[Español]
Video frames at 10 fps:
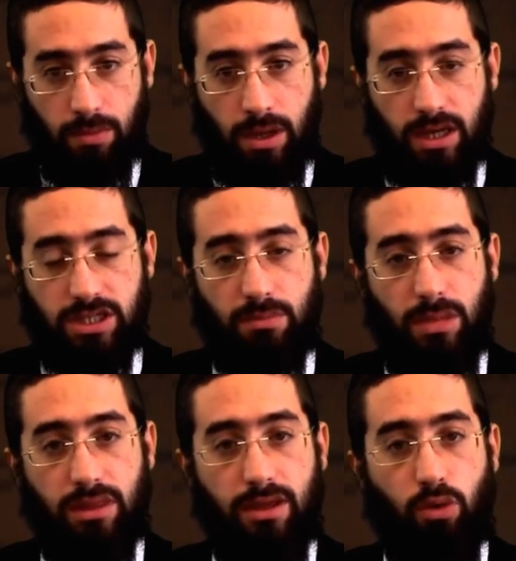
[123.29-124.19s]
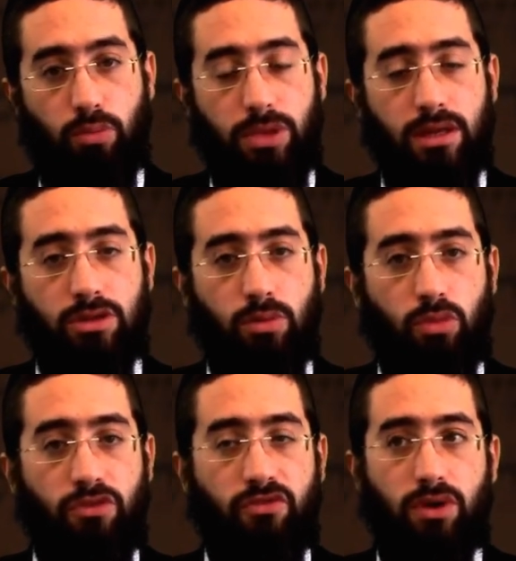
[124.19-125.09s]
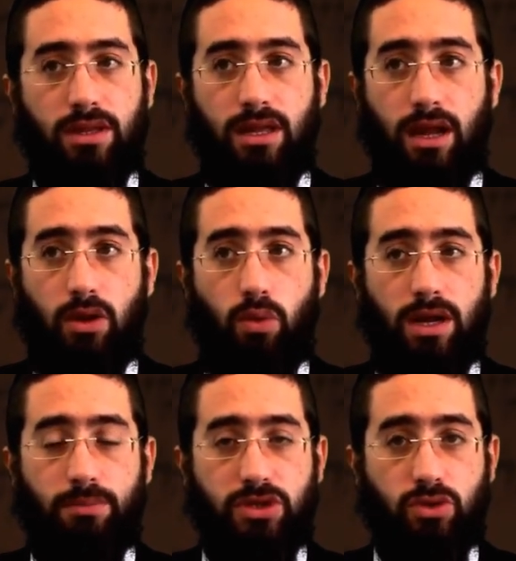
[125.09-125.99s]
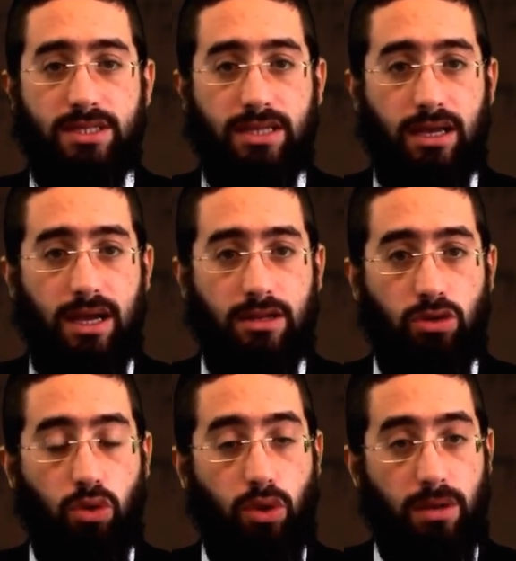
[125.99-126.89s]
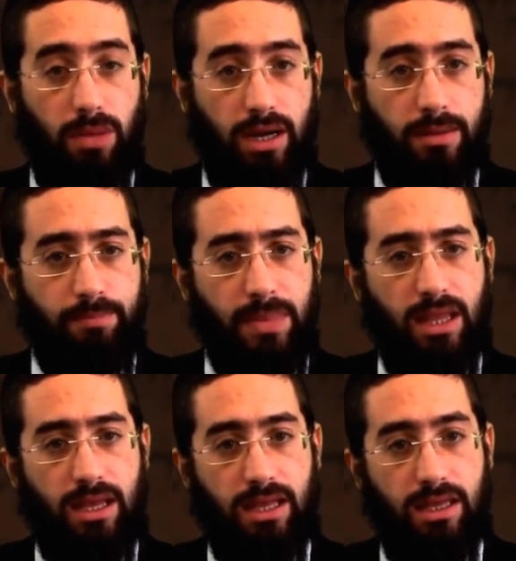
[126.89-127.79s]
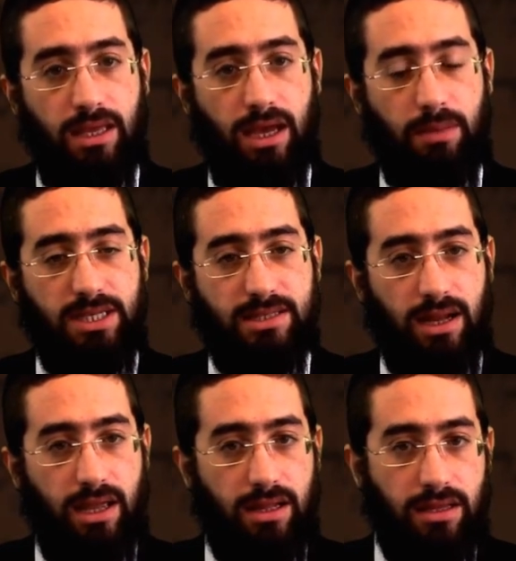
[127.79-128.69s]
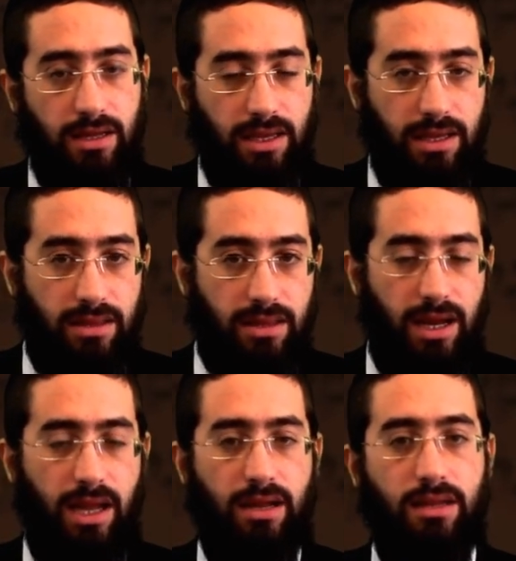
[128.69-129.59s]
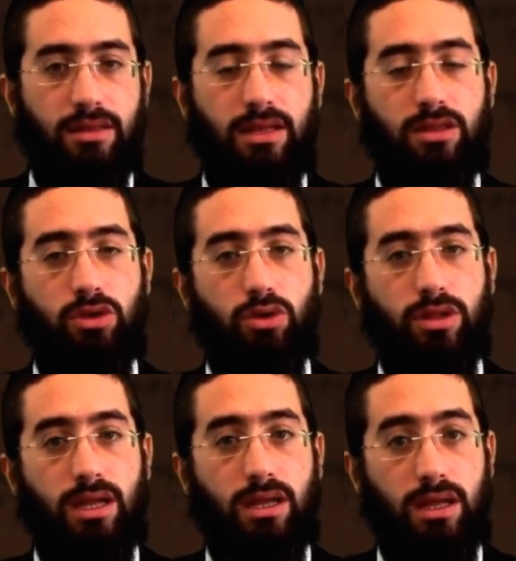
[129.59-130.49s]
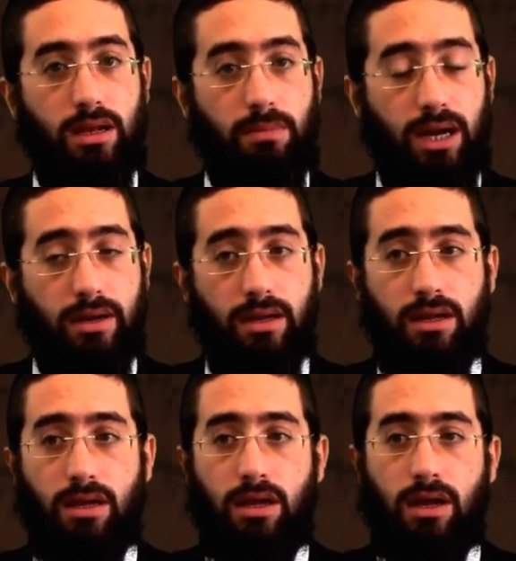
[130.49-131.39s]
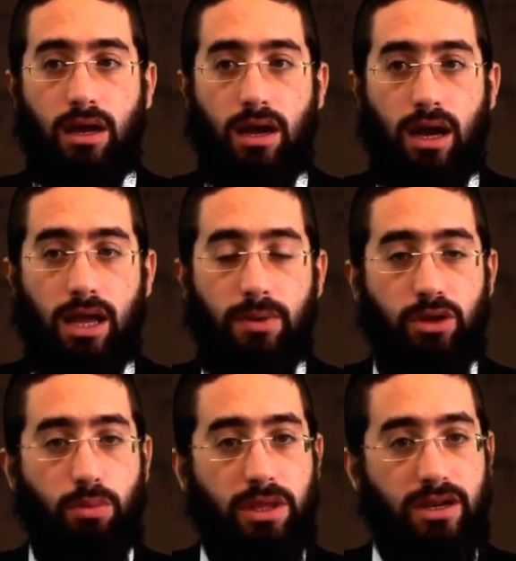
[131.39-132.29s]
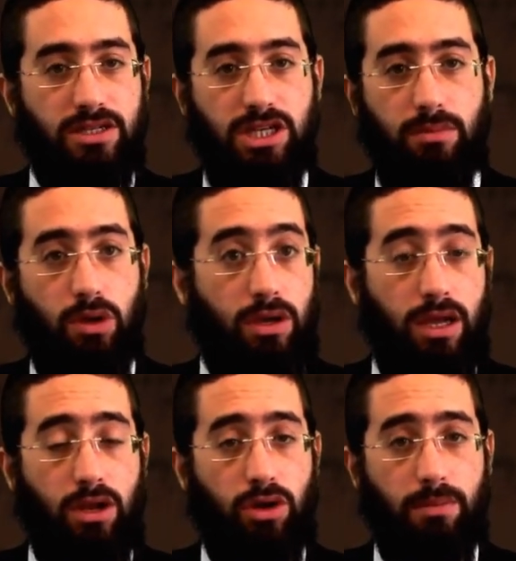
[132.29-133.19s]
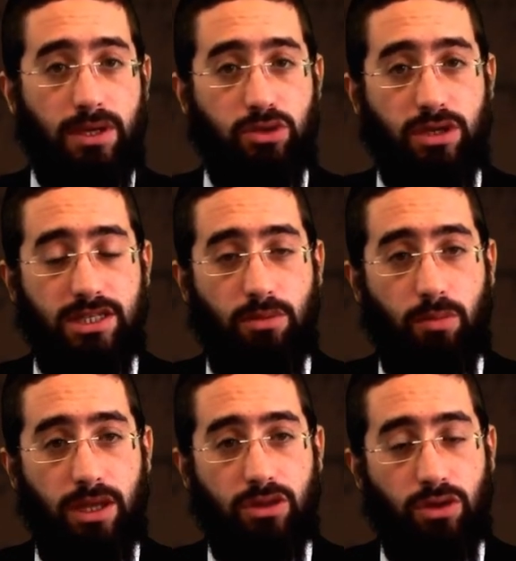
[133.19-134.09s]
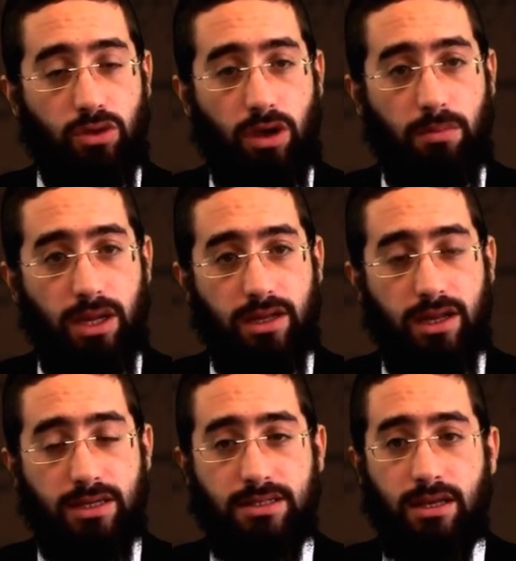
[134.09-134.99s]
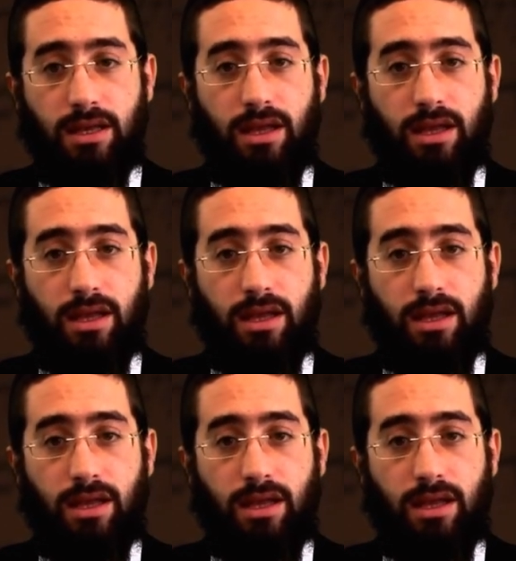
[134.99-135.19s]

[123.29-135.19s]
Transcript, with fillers: Hashem manda un viento muy fuerte, el cual empezó a secar todo el mar, y a Israel tiene que entrar dentro del mar. Hay varios midrashim, qué es lo que pasó en ese momento. De todas maneras,